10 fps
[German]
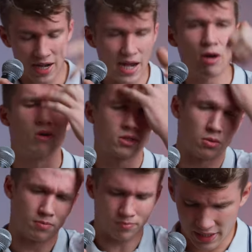Erklärung.
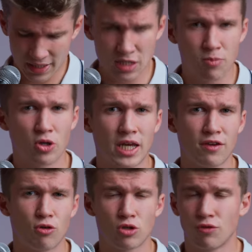So, dieses
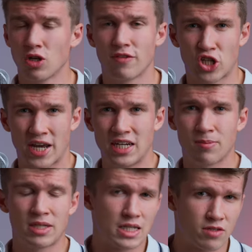Porträtfoto wurde wahrscheinlich
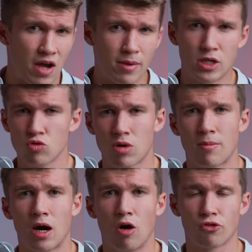mit der zweimal
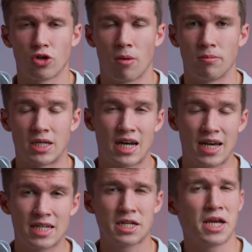Zoom-Kamera aufgenommen. Das
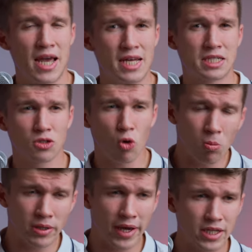heißt, es sind
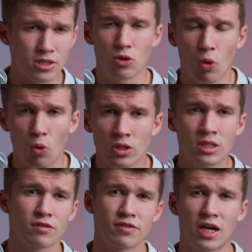umgerechnet
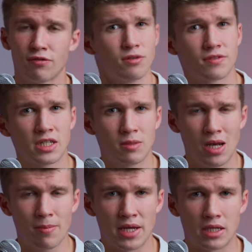ungefähr 50
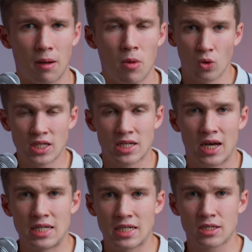mm. Und das
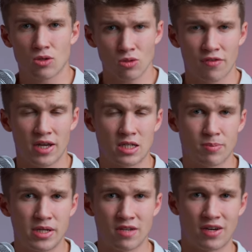heißt, es ist ungefähr das
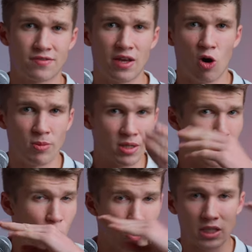Bild, was wir auch mit dem
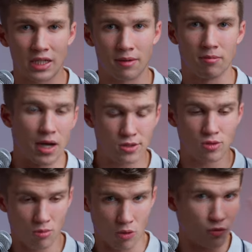Auge sehen.
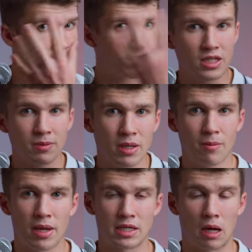Also 50
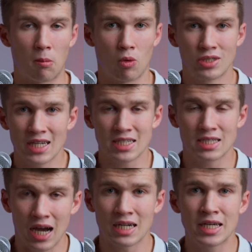mm. Und das
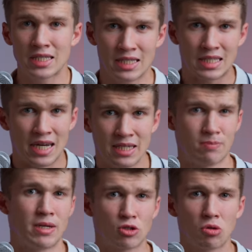sagen wir, das sei nicht
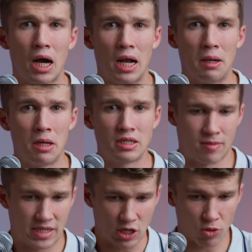mehr natural. Sag
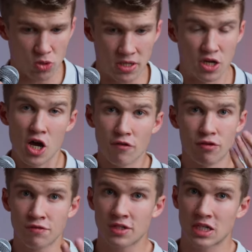mal, ich glaube, ich spinne.
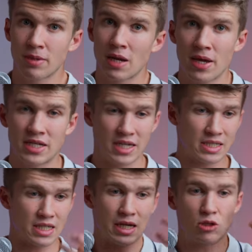50 mm
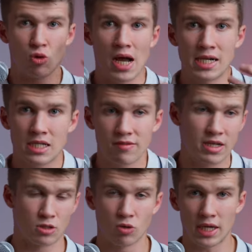ist das Naturalste,
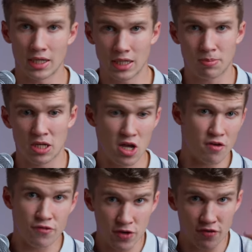was nur gibt.
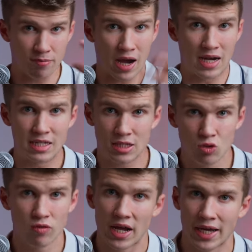Fünfmal ist
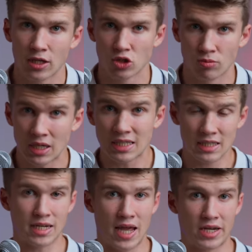zu weit reingezoomt. Das
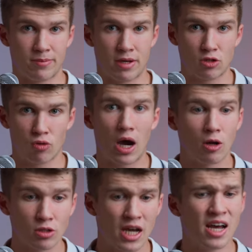sieht dann eher nicht mehr natural
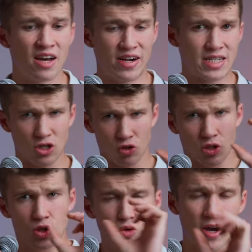aus, weil es dann
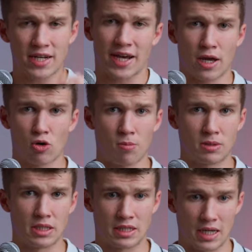schon zu weit
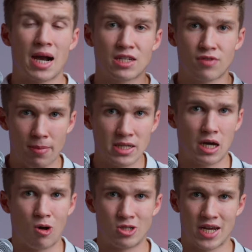reingekroppt ist. Mag zwar
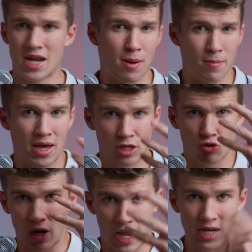besser aussehen, aber mehr
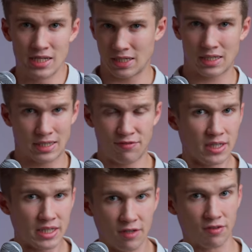natural ist es
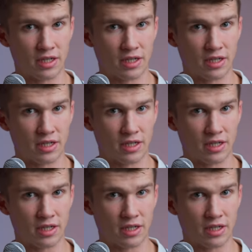definitiv